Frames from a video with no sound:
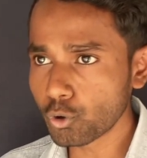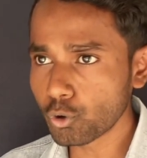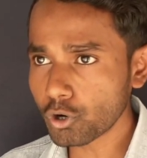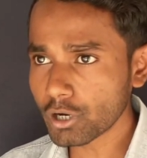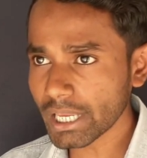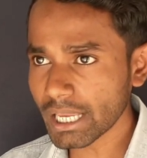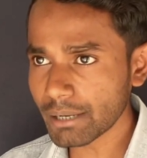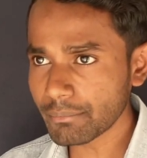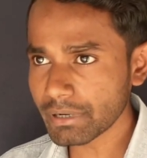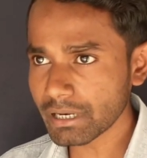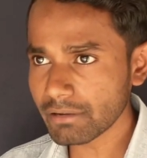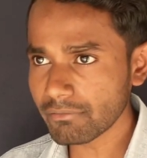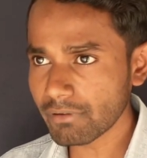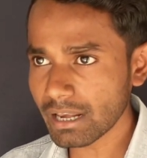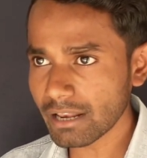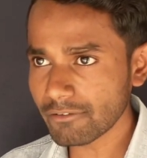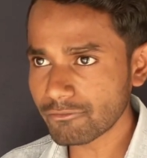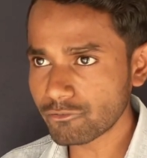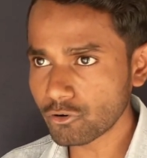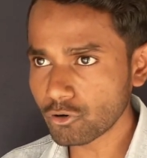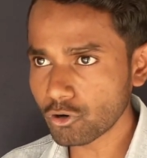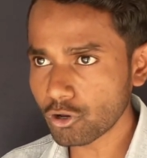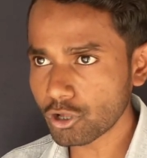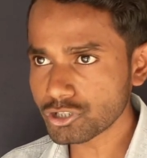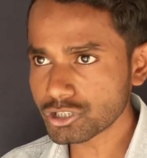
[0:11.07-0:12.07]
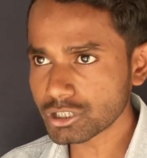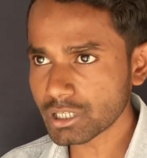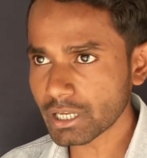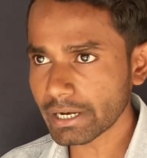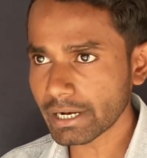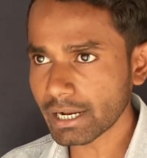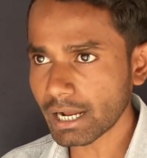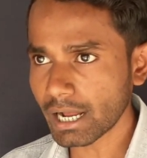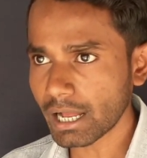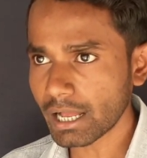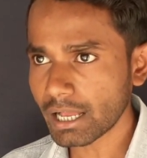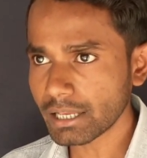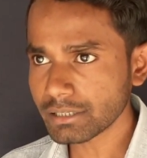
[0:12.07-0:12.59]
दो कैमरे वाला फ़ोन लॉन्च
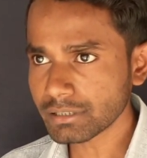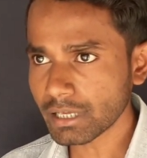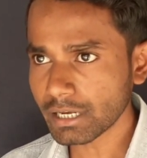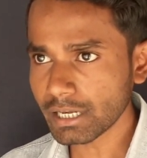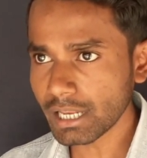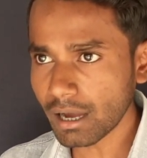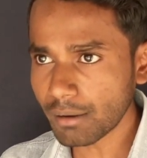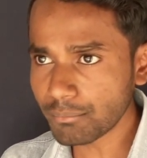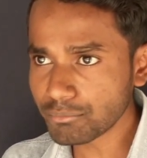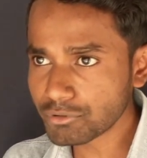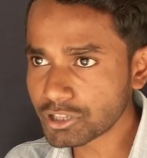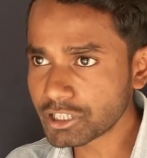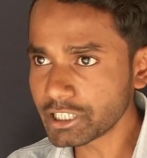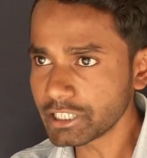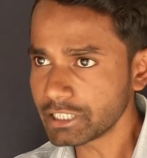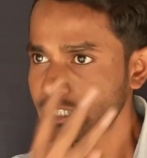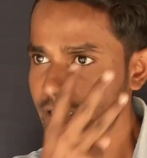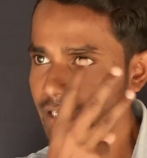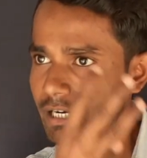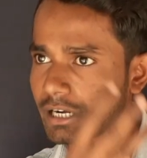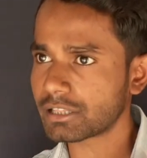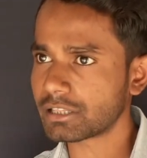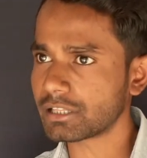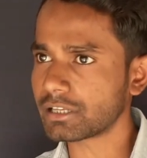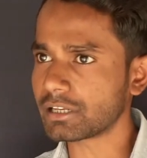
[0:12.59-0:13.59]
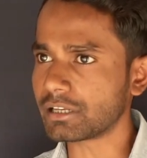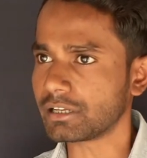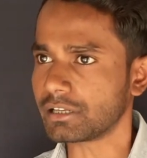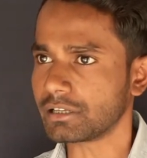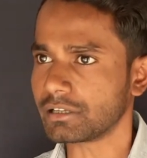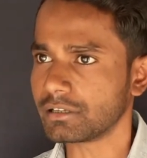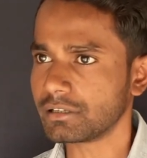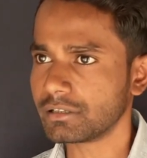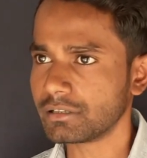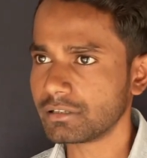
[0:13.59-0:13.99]
करेगा साले हम तीन कर देंगे